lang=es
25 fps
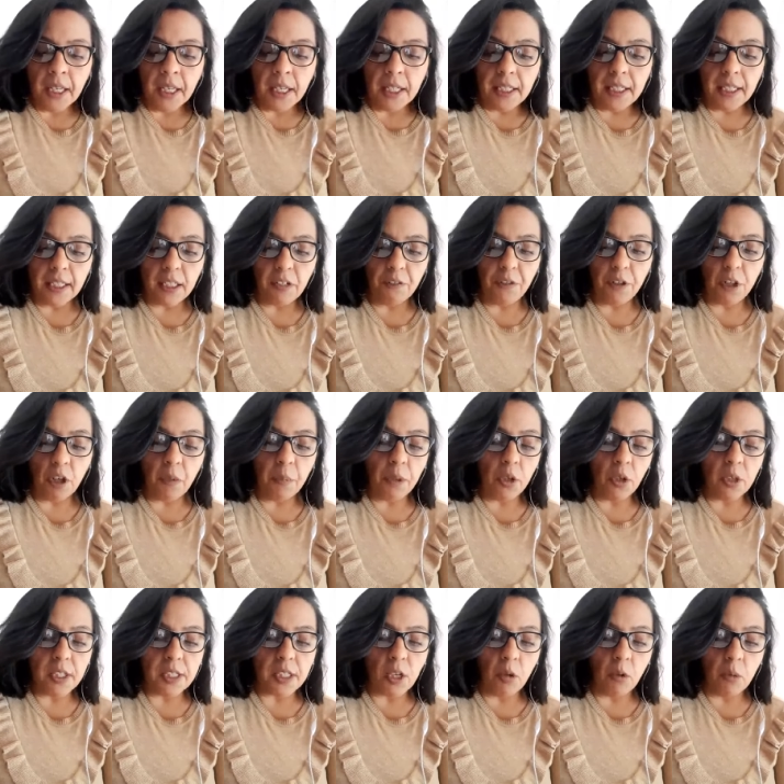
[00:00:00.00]
Y este fenómeno
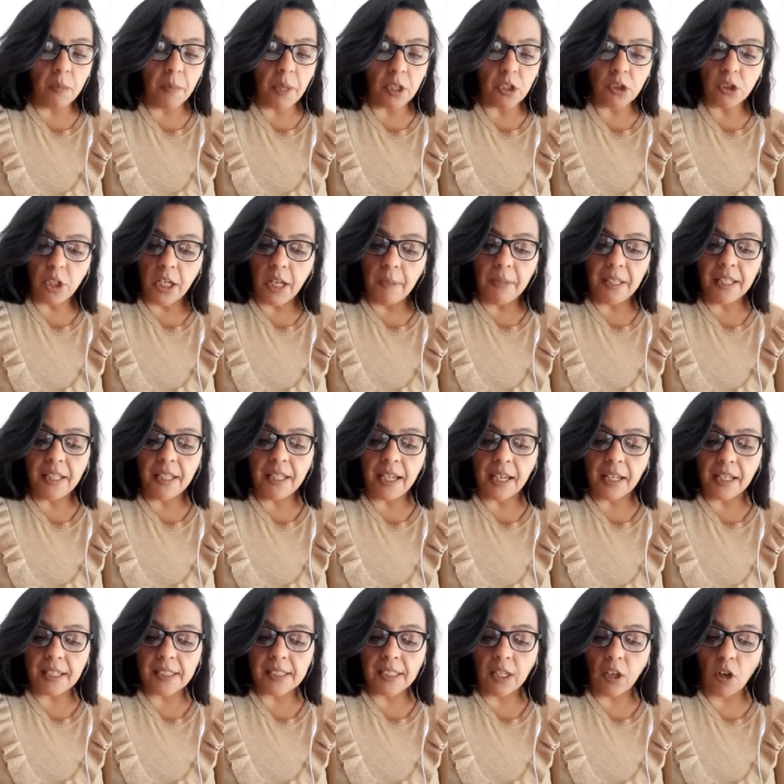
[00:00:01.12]
es aún mayor a medida
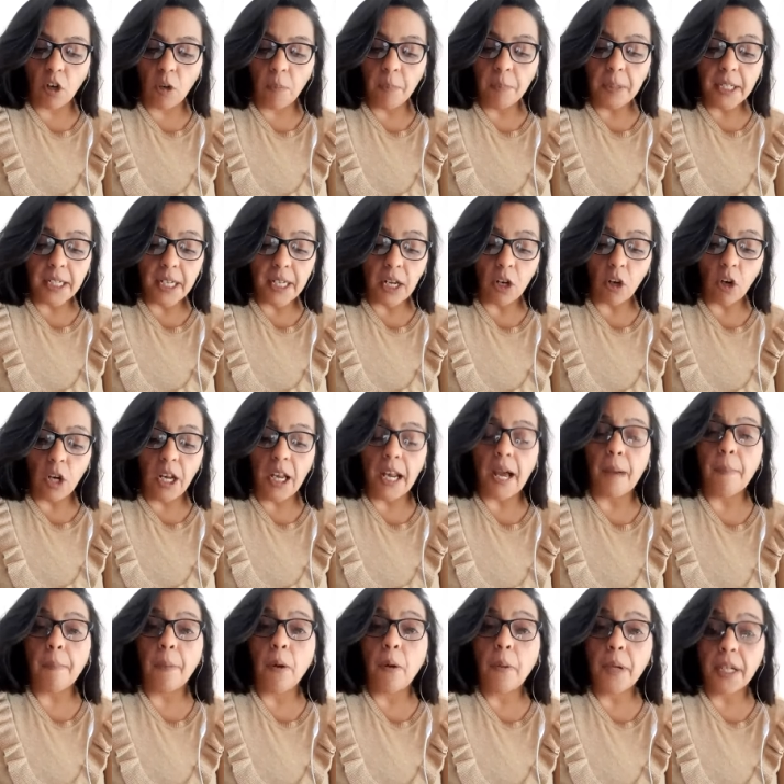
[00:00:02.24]
que se combina con
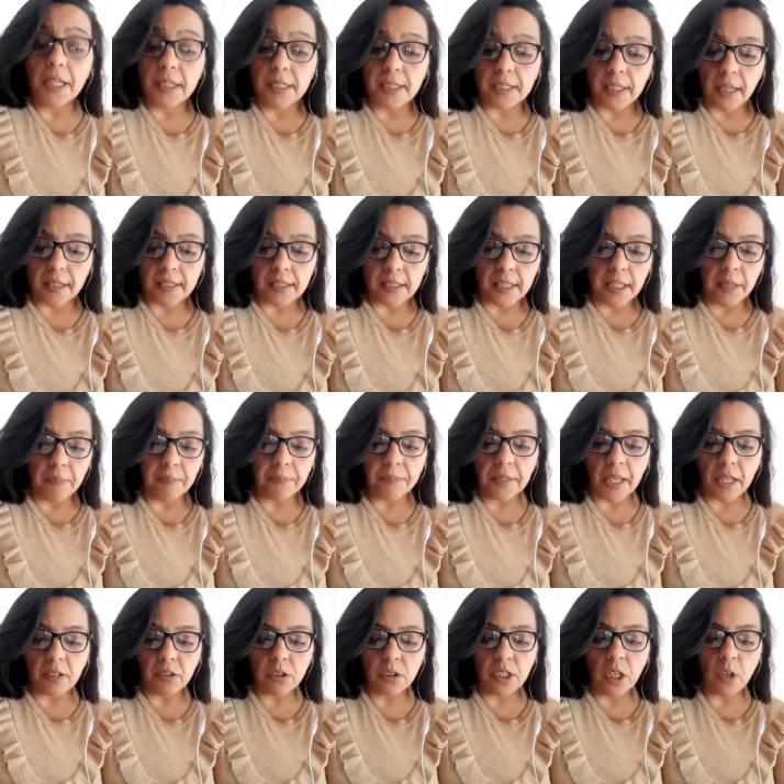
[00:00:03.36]
la pobreza, ¿sí?
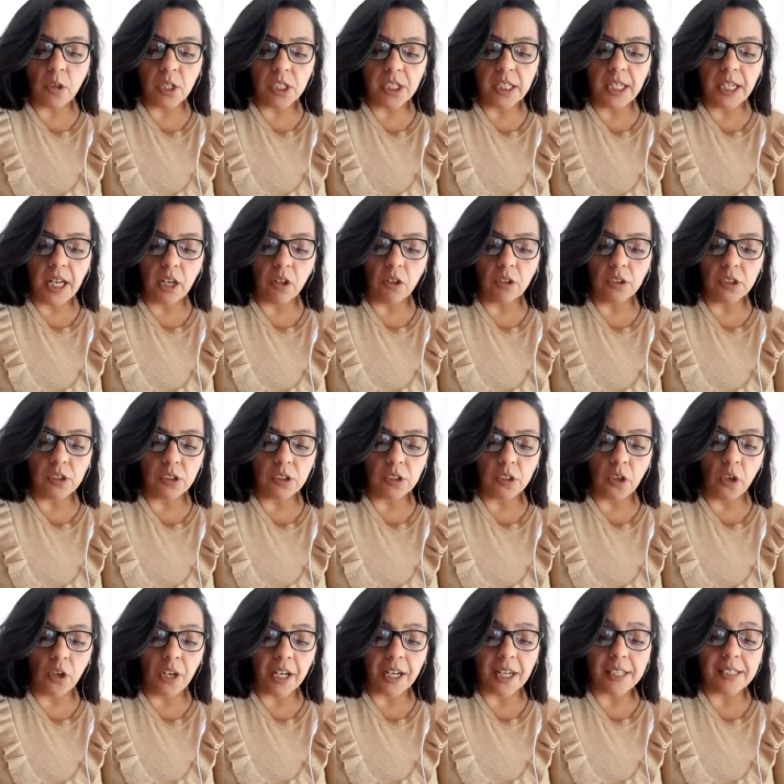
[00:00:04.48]
asociado allí la
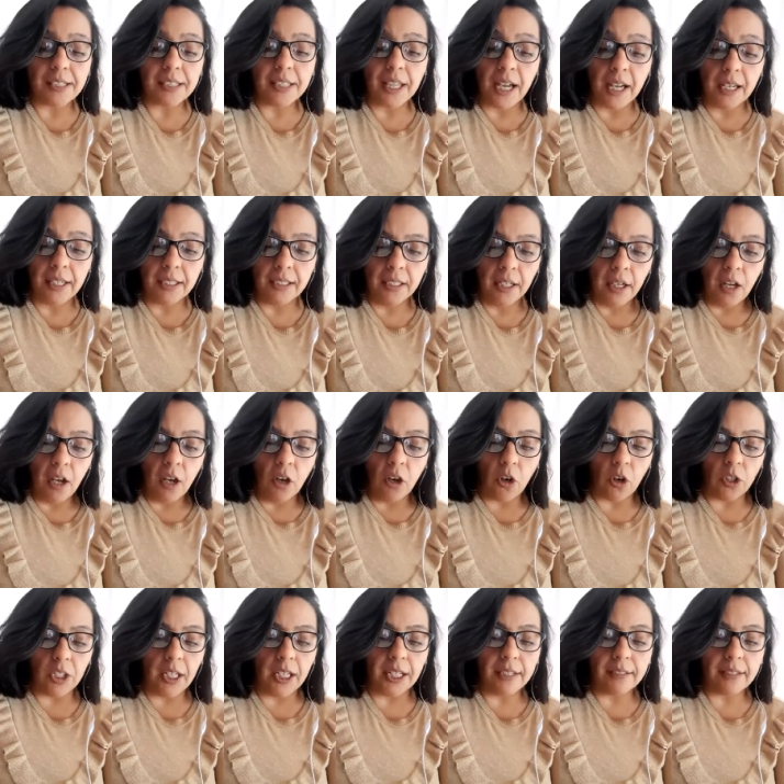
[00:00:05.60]
condición racial
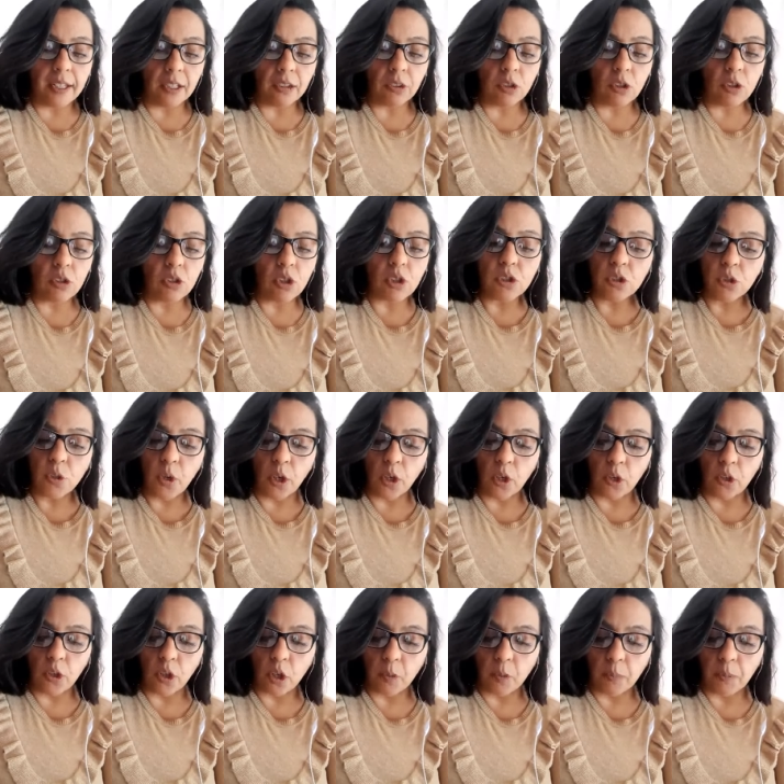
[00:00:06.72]
con el extracto
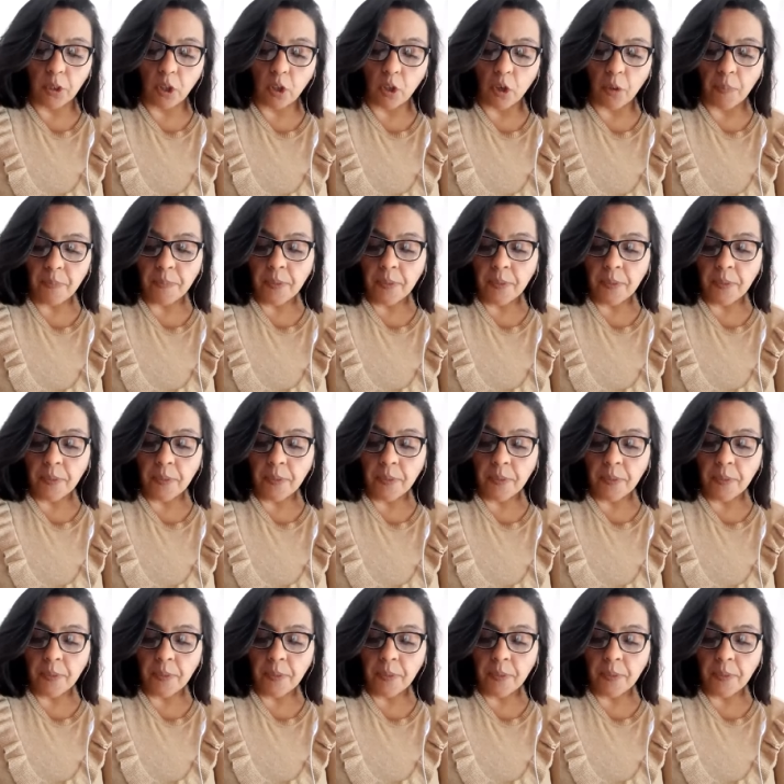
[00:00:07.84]
socioeconómico.